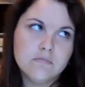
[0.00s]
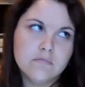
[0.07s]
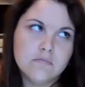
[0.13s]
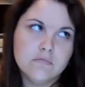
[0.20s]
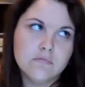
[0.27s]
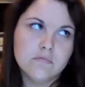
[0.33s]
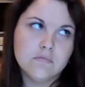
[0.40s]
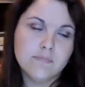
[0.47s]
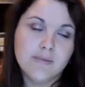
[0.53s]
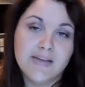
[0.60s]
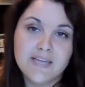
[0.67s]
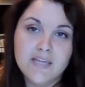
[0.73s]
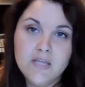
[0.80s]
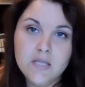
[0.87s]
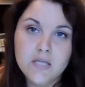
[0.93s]
euh,
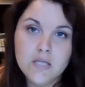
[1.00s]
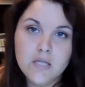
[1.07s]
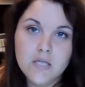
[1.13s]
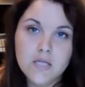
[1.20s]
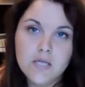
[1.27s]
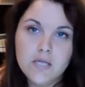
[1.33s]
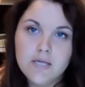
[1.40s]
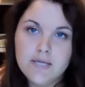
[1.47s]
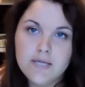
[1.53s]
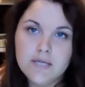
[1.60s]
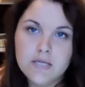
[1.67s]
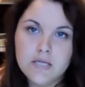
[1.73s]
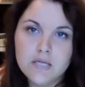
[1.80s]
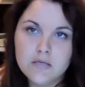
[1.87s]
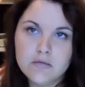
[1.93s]
Marie.
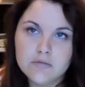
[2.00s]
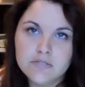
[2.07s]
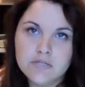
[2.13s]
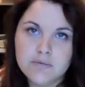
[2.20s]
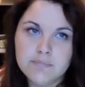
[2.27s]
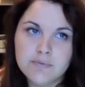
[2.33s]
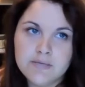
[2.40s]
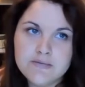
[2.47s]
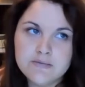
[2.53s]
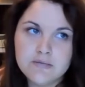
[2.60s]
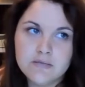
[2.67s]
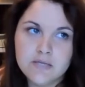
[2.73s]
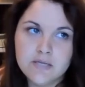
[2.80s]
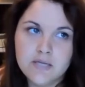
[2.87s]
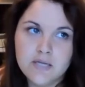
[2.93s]
Et j'aime bien
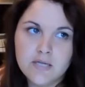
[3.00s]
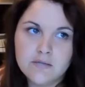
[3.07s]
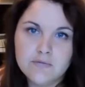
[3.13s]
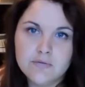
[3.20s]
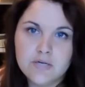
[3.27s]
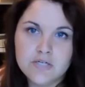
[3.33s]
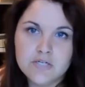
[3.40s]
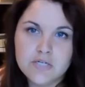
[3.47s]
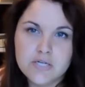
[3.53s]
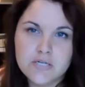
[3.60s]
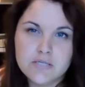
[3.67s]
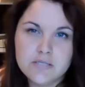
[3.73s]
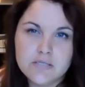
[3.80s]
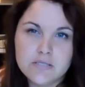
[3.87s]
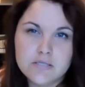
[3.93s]
Sandrea de la chaîne
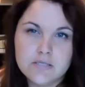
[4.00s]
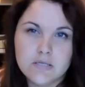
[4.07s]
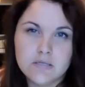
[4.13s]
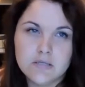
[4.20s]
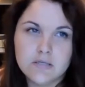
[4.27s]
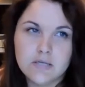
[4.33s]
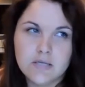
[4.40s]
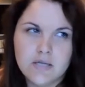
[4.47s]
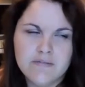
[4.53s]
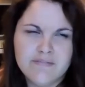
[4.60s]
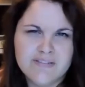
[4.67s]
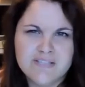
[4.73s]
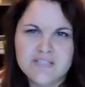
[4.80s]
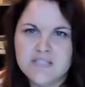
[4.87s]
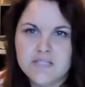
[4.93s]
Sandrea
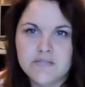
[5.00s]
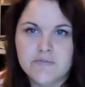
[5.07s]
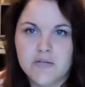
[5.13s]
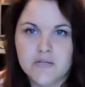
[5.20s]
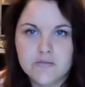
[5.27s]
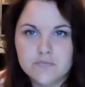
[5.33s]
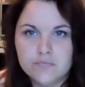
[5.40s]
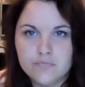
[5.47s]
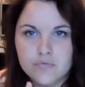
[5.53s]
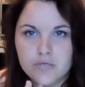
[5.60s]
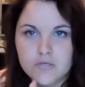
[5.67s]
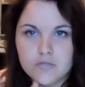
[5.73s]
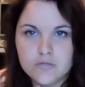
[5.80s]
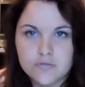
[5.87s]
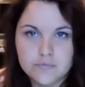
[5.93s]
26 France ou quelque
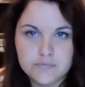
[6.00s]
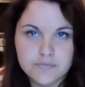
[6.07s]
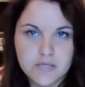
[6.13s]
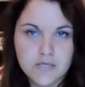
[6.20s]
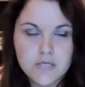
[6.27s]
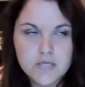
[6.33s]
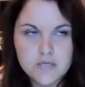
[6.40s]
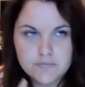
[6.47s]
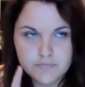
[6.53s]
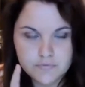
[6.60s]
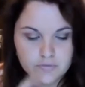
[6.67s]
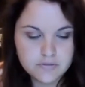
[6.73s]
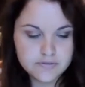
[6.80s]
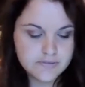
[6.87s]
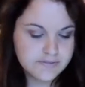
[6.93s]
chose comme ça. Mais je
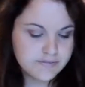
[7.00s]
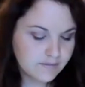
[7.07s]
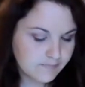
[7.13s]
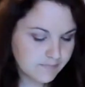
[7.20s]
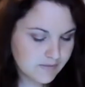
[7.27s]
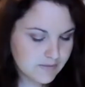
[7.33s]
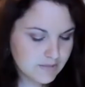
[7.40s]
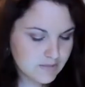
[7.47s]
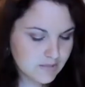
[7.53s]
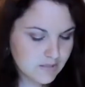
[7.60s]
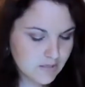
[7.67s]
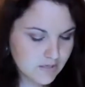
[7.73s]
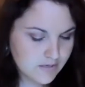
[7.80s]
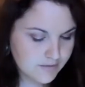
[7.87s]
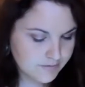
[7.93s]
crois que c'est ça.
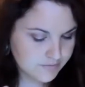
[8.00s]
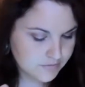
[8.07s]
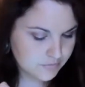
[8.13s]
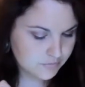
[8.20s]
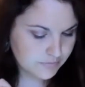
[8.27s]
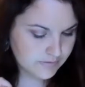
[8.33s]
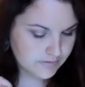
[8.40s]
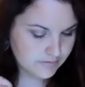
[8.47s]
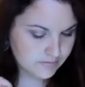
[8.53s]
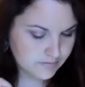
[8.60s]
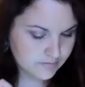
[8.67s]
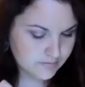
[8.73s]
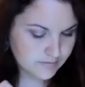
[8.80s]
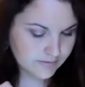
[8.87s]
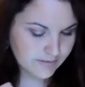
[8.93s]
Ensuite,
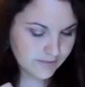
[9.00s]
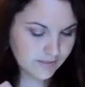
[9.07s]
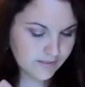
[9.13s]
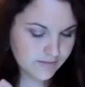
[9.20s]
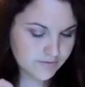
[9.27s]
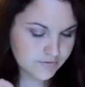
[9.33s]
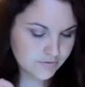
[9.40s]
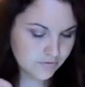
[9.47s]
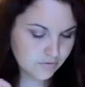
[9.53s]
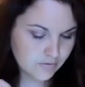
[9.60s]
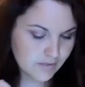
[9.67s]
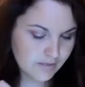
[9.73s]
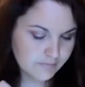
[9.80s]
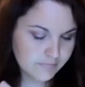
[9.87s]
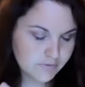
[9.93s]
dans quelle région
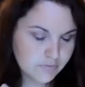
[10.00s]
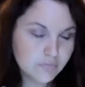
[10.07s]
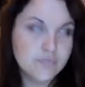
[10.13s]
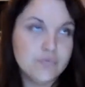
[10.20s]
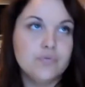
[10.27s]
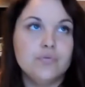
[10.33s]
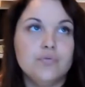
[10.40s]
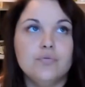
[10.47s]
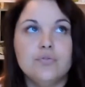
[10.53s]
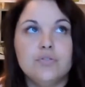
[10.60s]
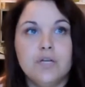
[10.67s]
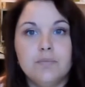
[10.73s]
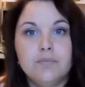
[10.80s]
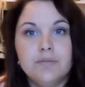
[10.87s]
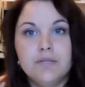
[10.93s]
habites-tu
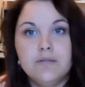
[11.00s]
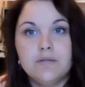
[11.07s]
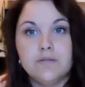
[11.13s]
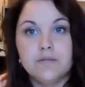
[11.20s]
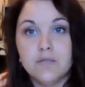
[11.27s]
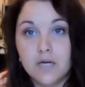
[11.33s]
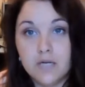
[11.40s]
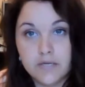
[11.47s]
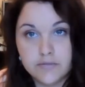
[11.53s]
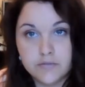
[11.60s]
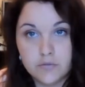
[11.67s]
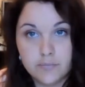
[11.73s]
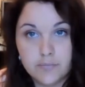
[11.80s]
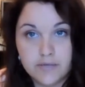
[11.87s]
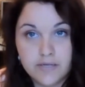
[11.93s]
J'habite dans la
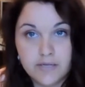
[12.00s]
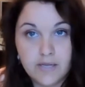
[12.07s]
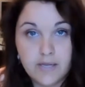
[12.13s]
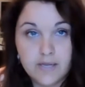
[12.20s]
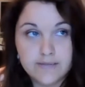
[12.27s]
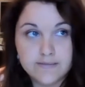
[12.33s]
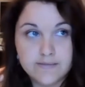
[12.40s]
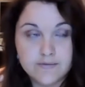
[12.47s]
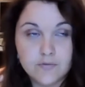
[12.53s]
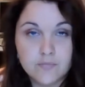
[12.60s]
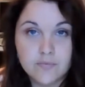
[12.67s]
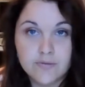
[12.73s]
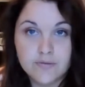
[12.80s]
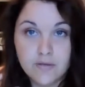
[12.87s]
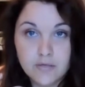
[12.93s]
région PACA,
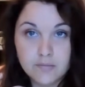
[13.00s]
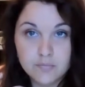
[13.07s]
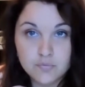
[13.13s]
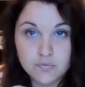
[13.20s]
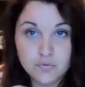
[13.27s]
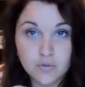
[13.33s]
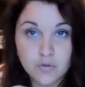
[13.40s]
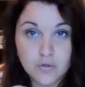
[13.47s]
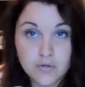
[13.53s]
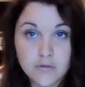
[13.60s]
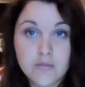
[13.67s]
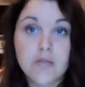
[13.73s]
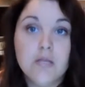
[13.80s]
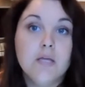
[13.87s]
exactement dans les Bouches-du-Rhône.